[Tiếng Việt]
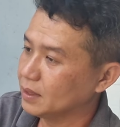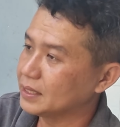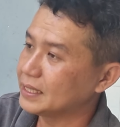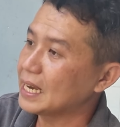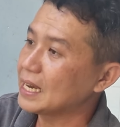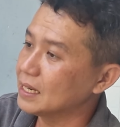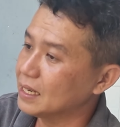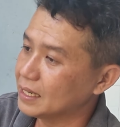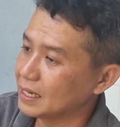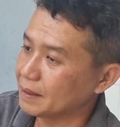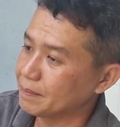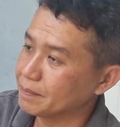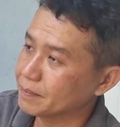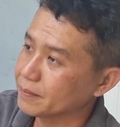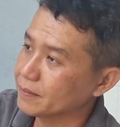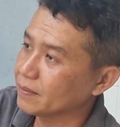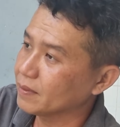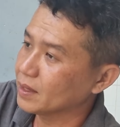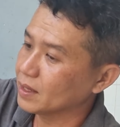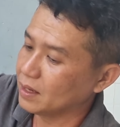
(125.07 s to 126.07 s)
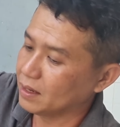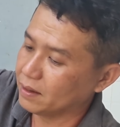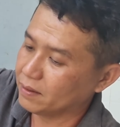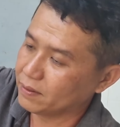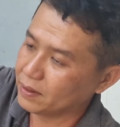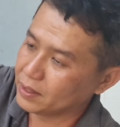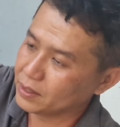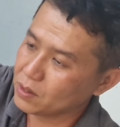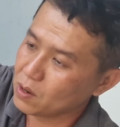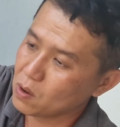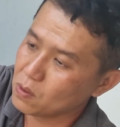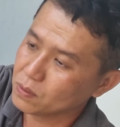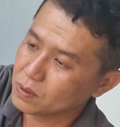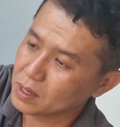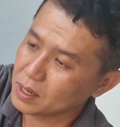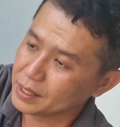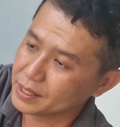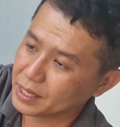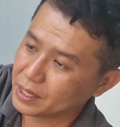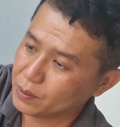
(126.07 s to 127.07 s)
nó chắc nữa nè ờ, và vô
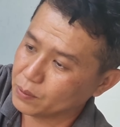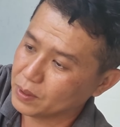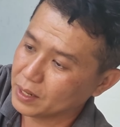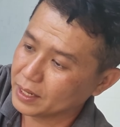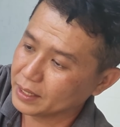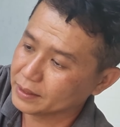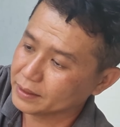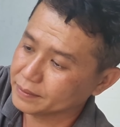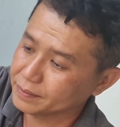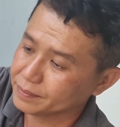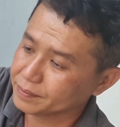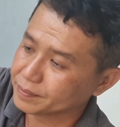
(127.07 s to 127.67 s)
rất là nhiều ha